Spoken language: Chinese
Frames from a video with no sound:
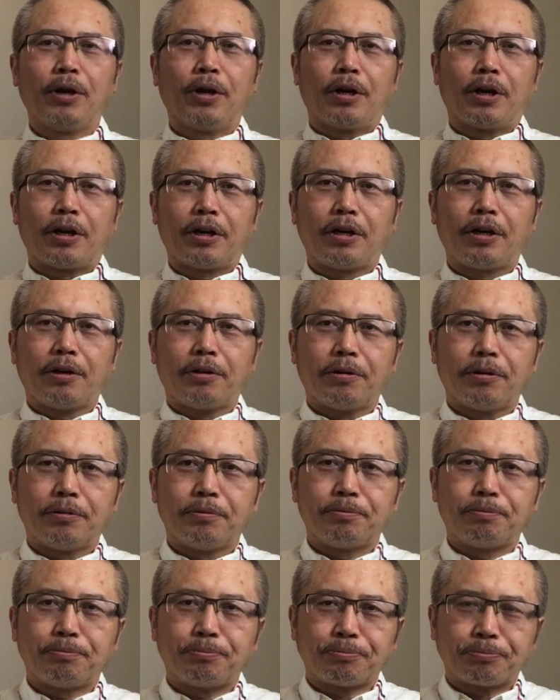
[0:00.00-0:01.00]
而
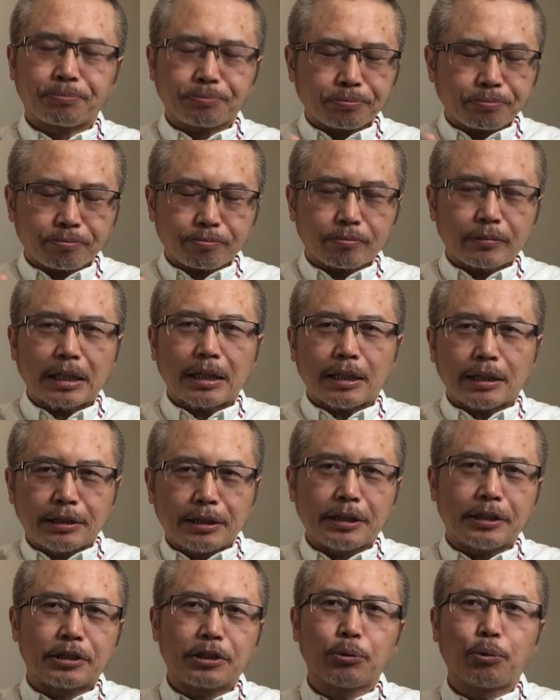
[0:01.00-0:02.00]

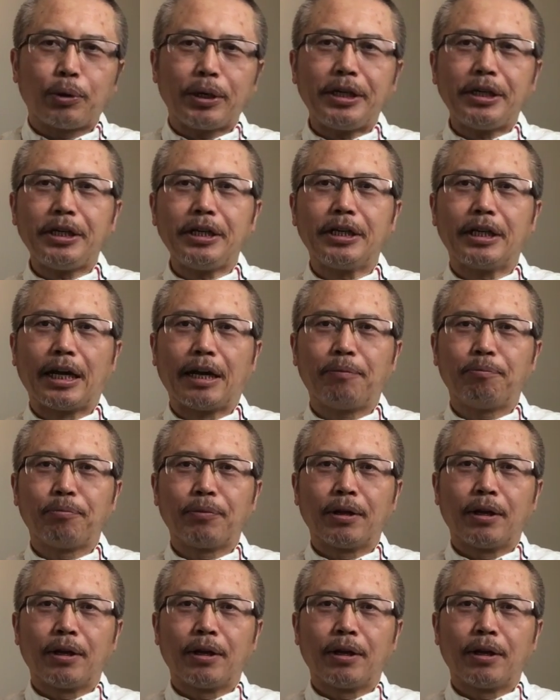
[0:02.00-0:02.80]
这次瘟疫呢，